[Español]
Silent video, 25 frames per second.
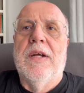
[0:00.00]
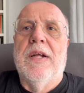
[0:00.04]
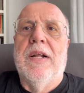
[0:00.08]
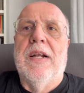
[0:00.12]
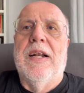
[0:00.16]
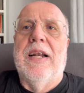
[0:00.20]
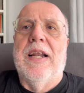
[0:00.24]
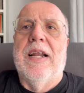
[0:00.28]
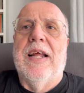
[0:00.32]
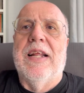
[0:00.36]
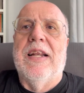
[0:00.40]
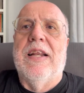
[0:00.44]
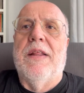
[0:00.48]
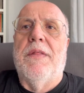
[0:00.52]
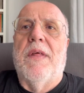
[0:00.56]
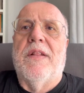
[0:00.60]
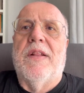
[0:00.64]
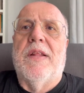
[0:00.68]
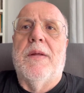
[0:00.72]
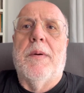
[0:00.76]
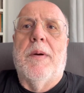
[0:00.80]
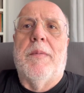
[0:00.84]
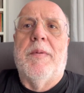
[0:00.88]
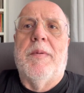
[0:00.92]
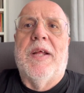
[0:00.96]
La
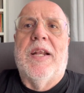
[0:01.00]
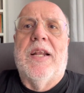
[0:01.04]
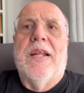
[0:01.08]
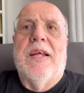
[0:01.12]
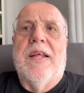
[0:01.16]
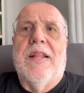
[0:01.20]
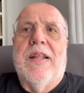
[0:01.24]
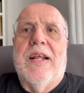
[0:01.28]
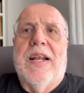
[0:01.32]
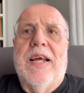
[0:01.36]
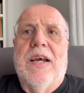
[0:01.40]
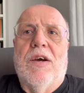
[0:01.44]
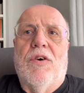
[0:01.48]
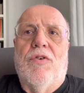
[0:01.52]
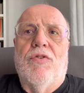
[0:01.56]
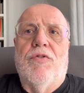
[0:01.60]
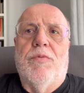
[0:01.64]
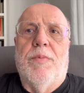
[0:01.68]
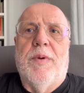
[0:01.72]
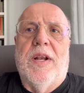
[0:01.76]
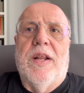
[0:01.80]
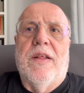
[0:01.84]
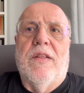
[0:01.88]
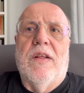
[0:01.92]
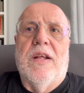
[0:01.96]
iniciativa viene de lejos,
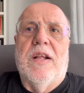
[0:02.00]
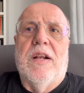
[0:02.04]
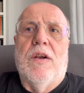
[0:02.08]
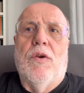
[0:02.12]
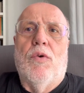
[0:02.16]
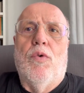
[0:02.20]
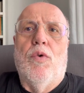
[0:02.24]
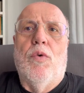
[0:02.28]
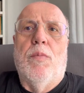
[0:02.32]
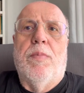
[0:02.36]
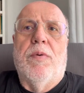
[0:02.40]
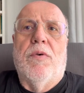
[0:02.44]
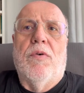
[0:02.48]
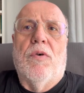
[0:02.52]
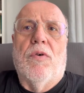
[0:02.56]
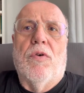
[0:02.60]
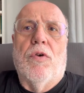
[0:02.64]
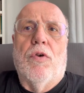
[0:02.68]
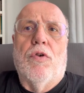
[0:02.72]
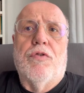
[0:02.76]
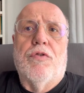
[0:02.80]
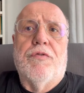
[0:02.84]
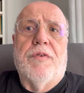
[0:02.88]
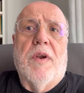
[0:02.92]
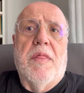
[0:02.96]
viene del
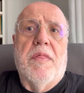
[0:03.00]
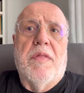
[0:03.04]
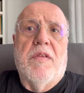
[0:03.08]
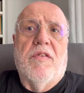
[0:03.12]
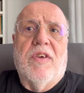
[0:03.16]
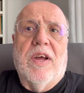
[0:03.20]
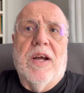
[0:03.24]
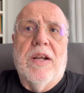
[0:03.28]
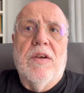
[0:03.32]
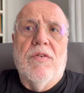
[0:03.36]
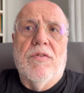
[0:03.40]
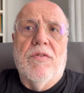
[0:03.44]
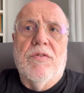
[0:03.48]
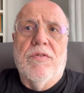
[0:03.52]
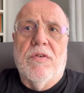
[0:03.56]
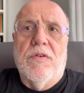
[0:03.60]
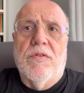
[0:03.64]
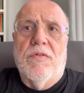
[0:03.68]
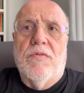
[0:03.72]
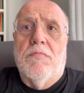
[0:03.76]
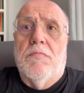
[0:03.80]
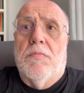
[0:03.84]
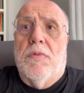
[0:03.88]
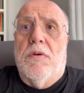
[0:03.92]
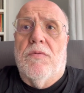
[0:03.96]
grupo Los Franciscanos, que
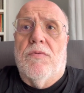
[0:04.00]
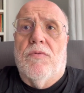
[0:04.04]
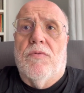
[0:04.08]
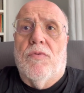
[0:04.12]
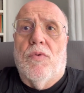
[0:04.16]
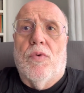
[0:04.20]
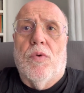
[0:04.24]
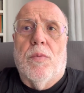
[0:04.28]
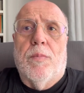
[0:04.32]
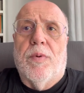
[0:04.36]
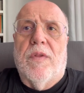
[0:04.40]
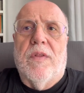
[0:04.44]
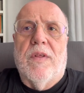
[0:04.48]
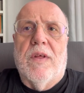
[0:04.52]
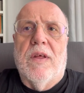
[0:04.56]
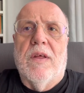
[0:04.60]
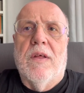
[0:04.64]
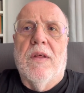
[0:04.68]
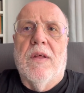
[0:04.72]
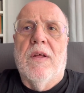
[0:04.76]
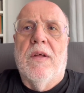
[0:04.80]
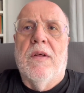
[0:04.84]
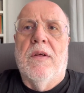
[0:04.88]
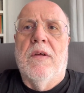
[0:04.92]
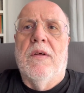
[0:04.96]
es un grupo de,
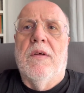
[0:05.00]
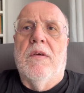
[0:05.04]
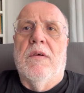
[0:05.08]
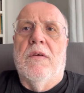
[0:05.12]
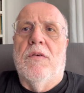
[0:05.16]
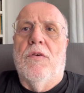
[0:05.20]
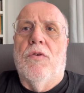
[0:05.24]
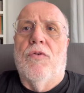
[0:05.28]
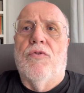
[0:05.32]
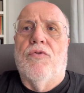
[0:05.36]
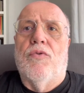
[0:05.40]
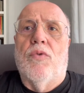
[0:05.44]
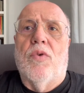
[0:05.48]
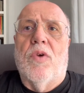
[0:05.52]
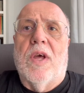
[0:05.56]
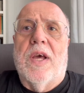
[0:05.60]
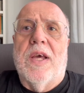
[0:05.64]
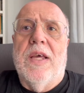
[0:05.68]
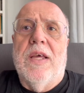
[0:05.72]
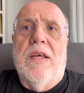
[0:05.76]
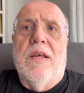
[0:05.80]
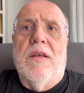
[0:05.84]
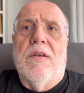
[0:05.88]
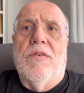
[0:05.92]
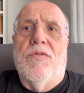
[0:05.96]
yo estoy
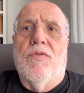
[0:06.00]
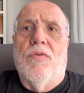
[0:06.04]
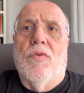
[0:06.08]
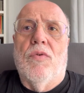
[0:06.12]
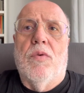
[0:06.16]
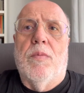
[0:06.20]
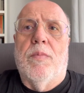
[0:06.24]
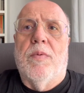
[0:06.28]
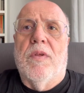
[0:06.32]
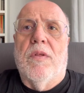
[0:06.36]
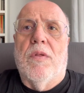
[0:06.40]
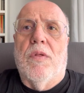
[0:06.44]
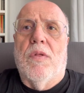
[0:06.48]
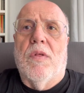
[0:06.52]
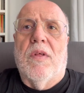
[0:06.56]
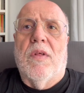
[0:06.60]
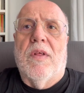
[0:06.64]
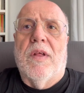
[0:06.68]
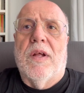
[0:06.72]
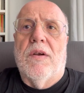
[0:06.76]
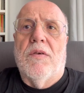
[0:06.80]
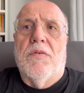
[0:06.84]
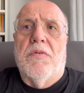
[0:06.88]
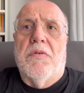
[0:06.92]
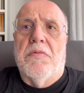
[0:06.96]
ahí, es un grupo de
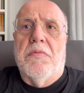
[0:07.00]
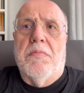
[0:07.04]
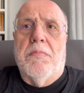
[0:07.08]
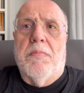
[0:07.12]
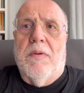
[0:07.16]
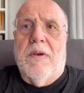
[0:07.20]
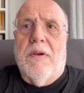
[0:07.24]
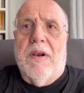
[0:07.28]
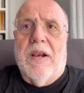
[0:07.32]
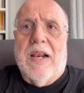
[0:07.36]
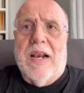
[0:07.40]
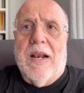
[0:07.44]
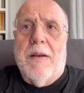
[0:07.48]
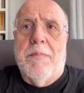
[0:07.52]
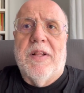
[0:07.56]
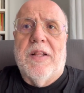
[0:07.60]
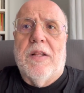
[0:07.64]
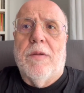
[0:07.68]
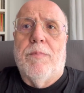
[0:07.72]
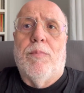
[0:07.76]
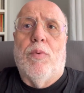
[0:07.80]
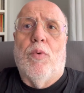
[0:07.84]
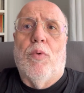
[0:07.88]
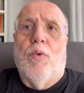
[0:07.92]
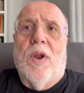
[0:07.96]
ciudadanos
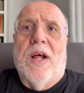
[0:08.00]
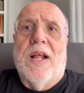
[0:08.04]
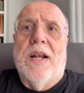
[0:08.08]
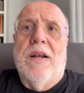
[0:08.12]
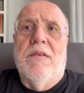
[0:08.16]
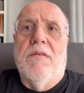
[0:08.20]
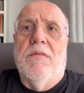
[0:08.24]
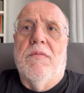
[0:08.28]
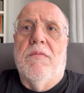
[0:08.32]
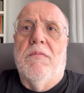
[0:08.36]
realmente plural.